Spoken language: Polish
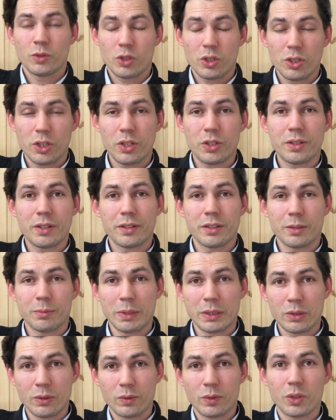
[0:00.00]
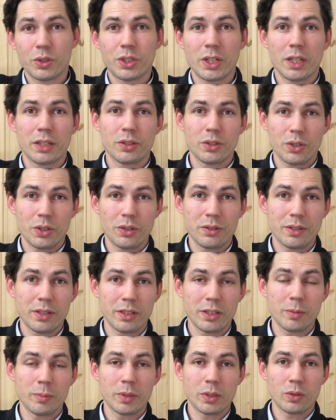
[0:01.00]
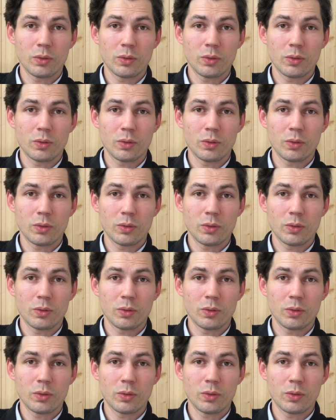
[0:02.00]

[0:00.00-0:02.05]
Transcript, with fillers: 30 cm do ścian, 10 cm